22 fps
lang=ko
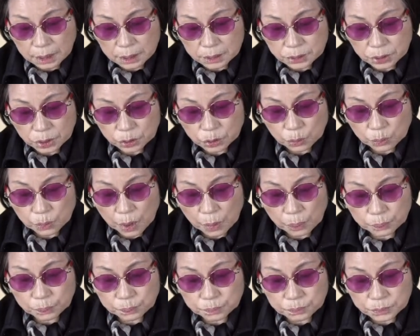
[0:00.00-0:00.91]
서로
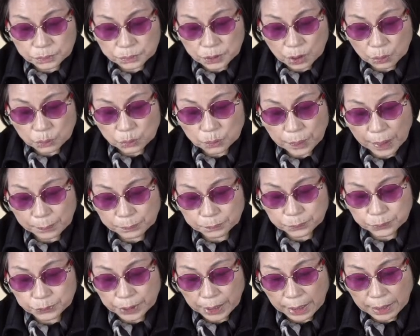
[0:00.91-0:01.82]
뭐, 너무
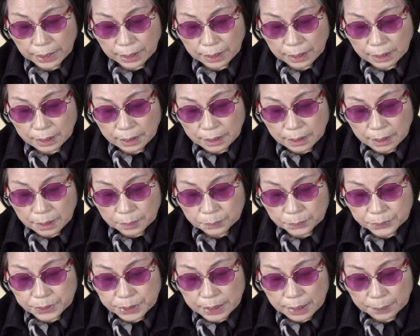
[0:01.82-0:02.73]
바쁘다.
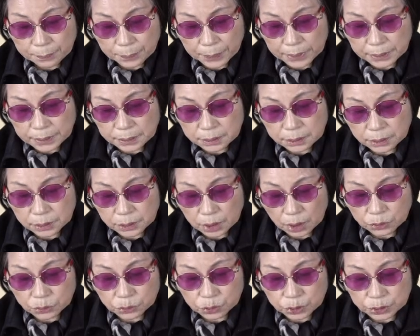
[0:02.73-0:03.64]
미니 아빠는 거의
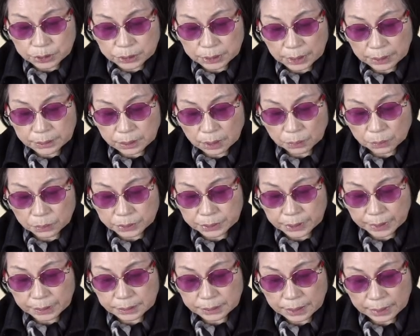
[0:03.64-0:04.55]
12시가 넘어
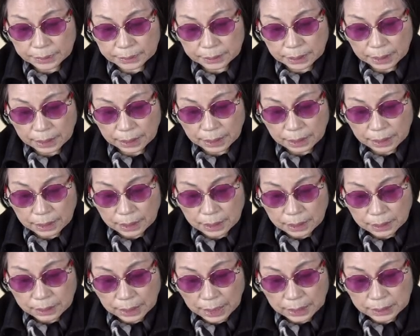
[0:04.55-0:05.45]
퇴근한다.
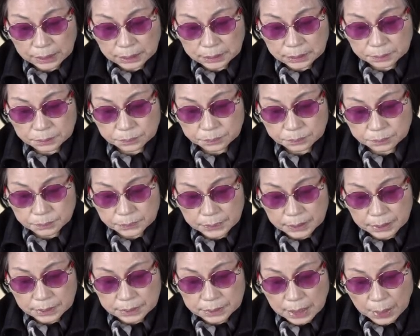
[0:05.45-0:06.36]
가끔
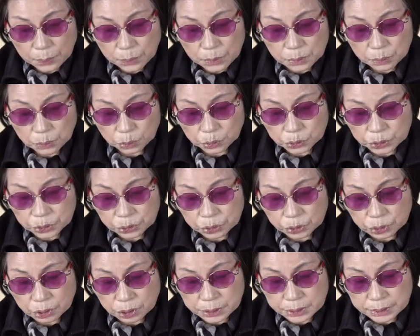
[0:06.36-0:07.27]
잠을 못
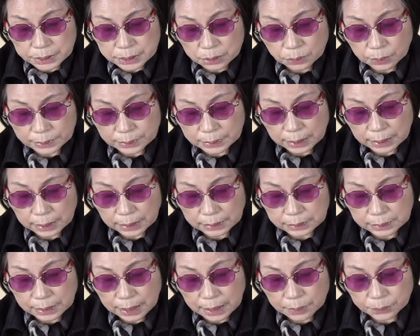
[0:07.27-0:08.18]
이루 거실을 왔다
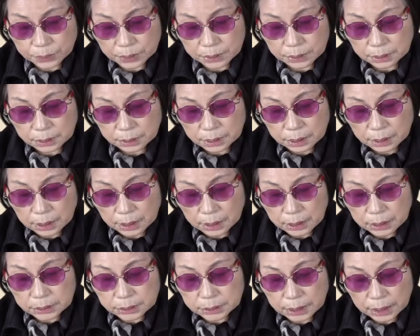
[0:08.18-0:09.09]
갔다 하면
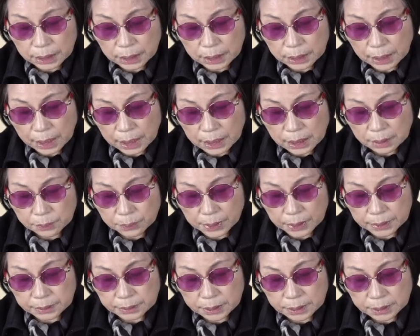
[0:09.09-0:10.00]
그때야
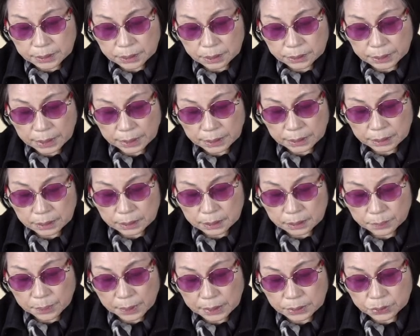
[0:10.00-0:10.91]
엘리베이터에서
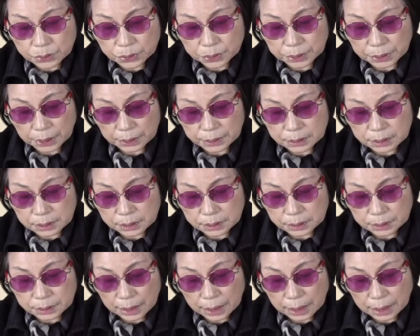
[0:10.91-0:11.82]
내리는 벨 소리가
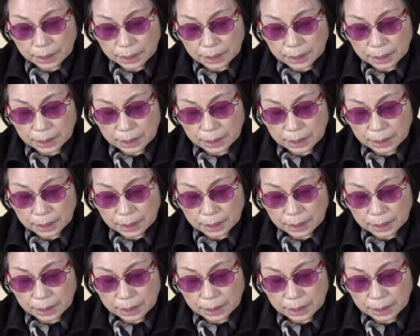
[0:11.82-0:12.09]
들린다.